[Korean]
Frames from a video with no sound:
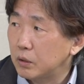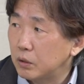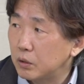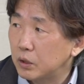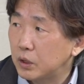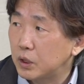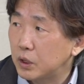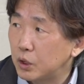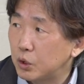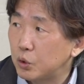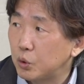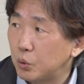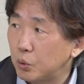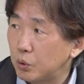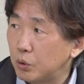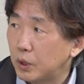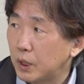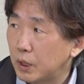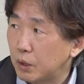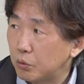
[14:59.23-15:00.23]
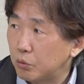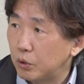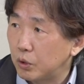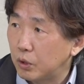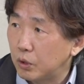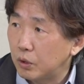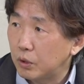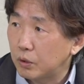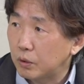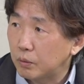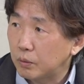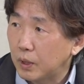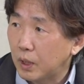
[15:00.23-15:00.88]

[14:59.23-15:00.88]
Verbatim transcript: 음. 것이 제일 좋을 것 같고요. 네.